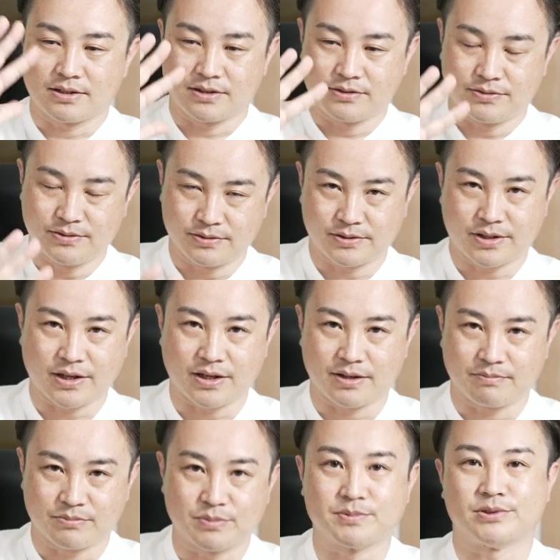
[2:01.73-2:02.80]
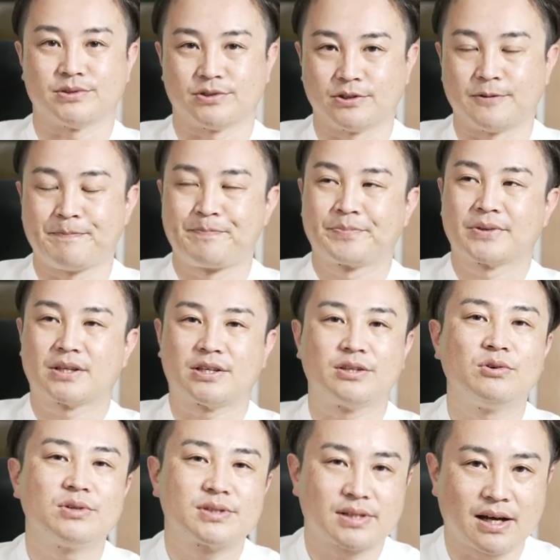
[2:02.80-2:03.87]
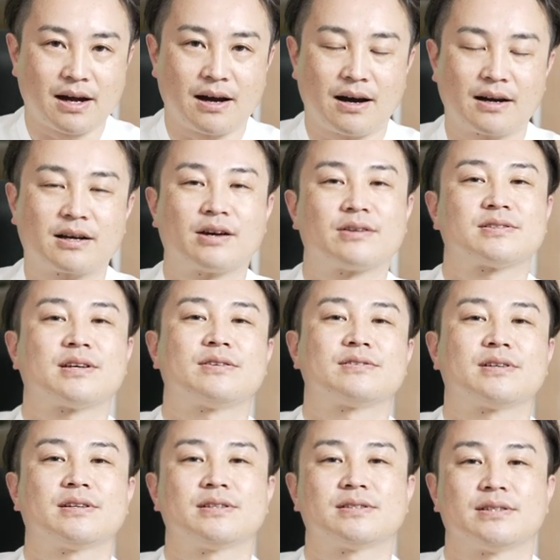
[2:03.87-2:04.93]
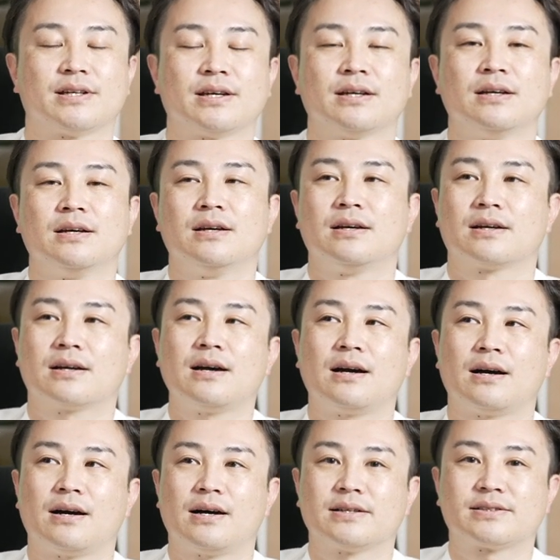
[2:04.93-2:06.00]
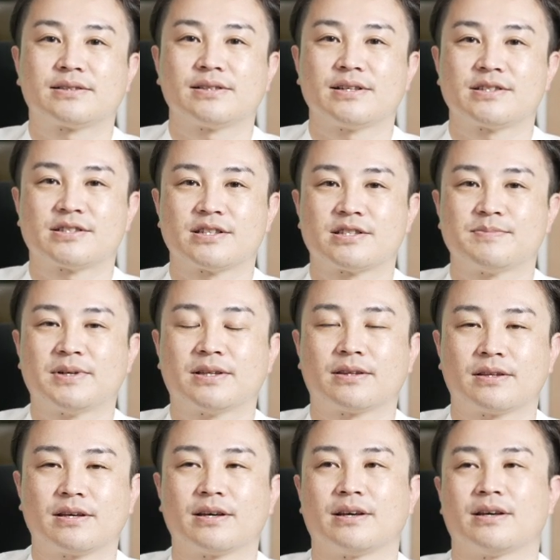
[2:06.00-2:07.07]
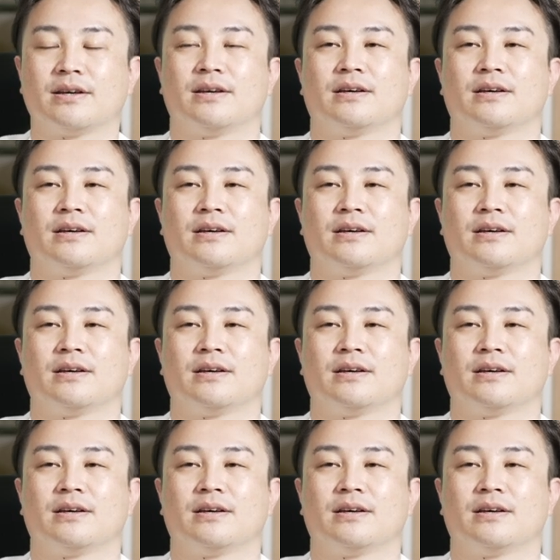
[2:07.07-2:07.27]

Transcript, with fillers: 風景部分の気度差、明るさの差ですねが発生してしまって、